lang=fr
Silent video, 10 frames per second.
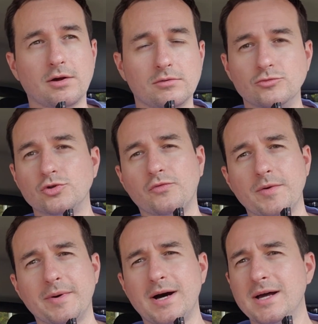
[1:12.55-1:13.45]
Alors ne t'en
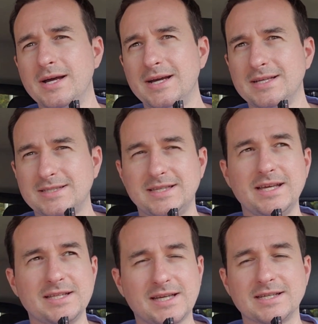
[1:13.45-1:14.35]
fais pas,
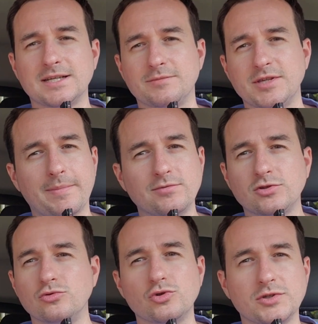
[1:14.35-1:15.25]
c'est très simple. Il n'y a pas
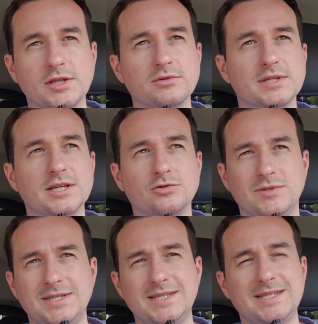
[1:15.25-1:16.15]
besoin d'une société aux
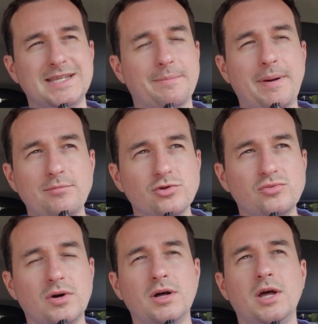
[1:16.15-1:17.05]
États-Unis, il n'y a pas
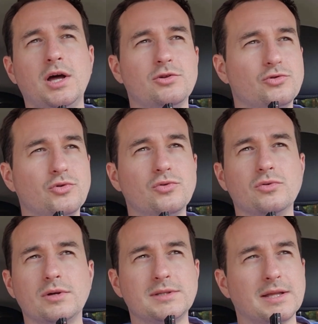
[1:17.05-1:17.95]
besoin d'un